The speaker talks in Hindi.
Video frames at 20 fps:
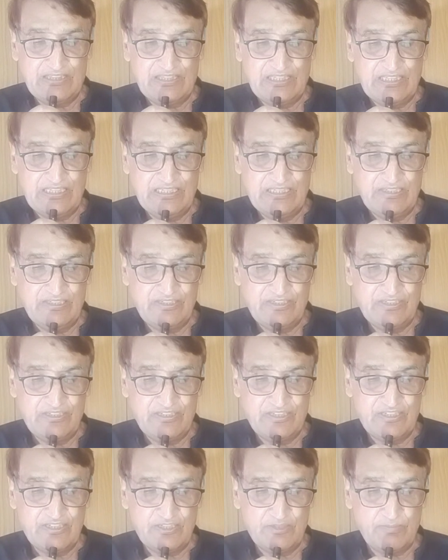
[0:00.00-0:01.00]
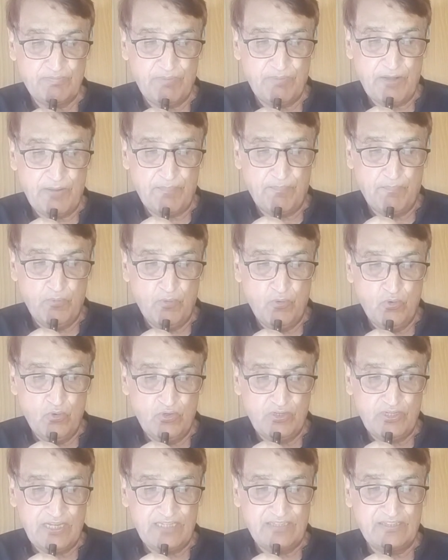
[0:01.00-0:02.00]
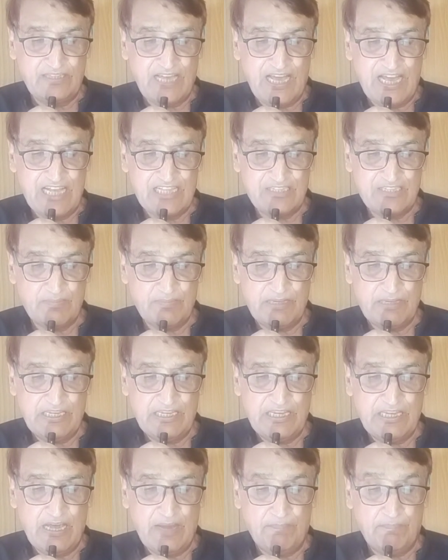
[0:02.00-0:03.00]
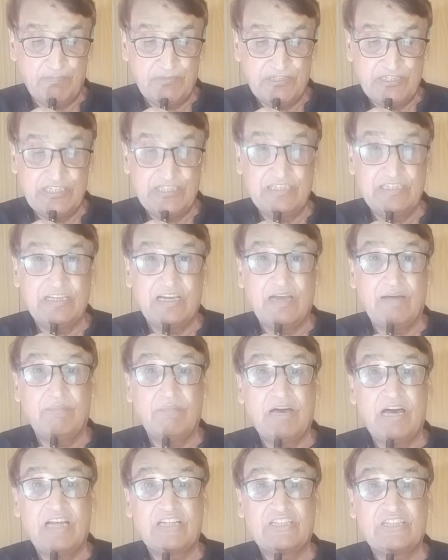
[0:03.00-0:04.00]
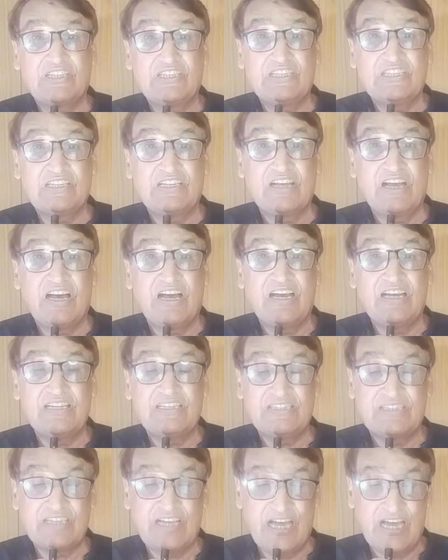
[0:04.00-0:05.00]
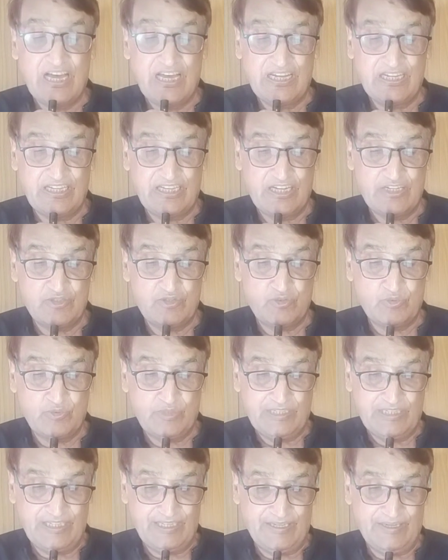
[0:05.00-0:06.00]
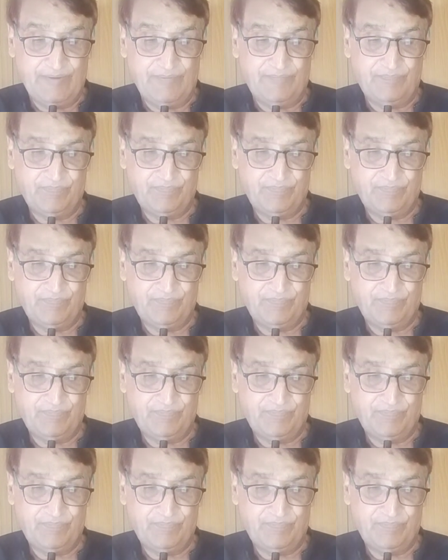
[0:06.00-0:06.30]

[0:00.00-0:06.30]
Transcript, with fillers: तीन रीजन्स भरपूर अंदाज में अपनी आमादगी का इजहार कर चुके हैं